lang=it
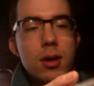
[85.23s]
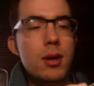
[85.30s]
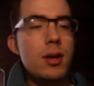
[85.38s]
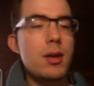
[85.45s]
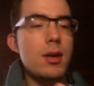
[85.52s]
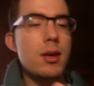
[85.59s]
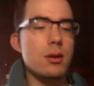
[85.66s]

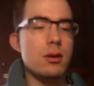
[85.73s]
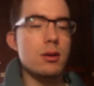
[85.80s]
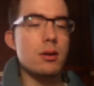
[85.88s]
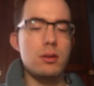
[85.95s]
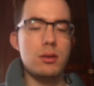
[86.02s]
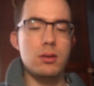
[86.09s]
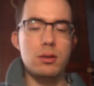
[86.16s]
e
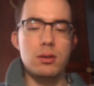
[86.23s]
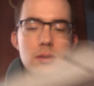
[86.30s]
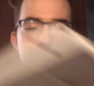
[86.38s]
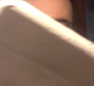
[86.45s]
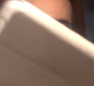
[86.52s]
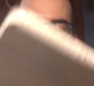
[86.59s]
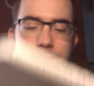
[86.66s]

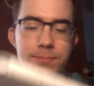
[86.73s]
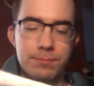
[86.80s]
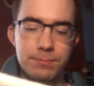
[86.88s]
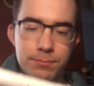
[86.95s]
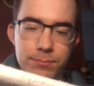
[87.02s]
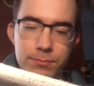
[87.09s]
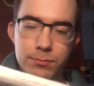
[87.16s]
ehm,
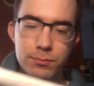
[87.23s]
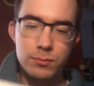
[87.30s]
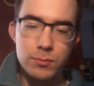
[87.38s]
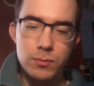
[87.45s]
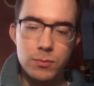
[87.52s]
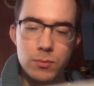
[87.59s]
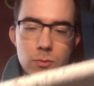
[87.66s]

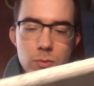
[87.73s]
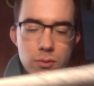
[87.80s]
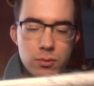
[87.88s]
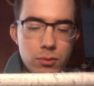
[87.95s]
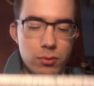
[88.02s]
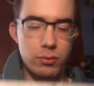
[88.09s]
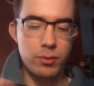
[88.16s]

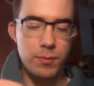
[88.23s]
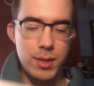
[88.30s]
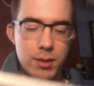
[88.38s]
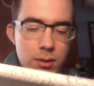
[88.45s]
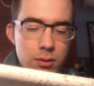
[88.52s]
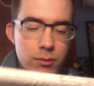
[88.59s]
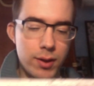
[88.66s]

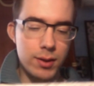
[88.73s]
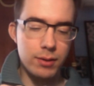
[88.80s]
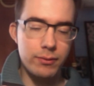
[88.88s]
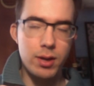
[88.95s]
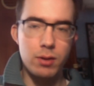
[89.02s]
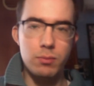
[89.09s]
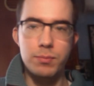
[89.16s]
ovviamente dovrete
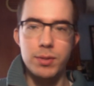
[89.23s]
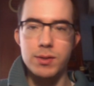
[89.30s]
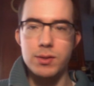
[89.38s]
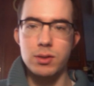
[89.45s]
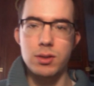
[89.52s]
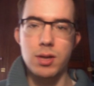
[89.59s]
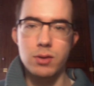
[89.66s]
avere un
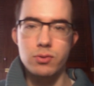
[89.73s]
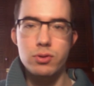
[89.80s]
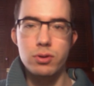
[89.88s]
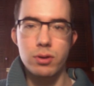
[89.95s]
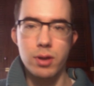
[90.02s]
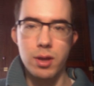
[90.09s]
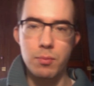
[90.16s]

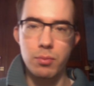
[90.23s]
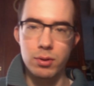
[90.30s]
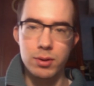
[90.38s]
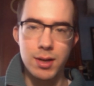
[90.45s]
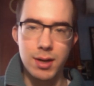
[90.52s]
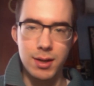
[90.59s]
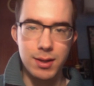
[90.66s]
personaggio che può
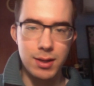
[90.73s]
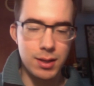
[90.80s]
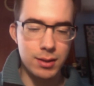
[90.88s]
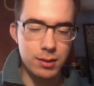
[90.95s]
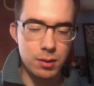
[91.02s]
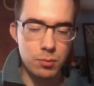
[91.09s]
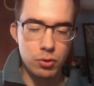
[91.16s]
andare negli
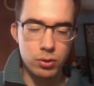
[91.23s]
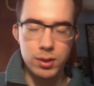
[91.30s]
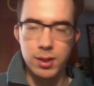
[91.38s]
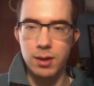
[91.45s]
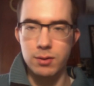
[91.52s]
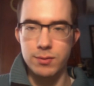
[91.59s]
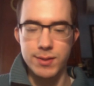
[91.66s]
altri mondi
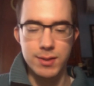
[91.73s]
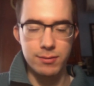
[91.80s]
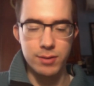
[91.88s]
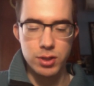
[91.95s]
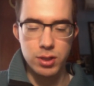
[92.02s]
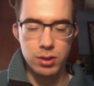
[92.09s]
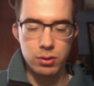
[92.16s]
che non sta
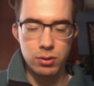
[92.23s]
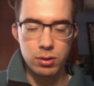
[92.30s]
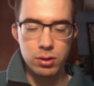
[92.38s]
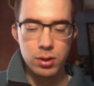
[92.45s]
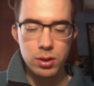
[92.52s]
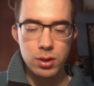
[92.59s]
facendo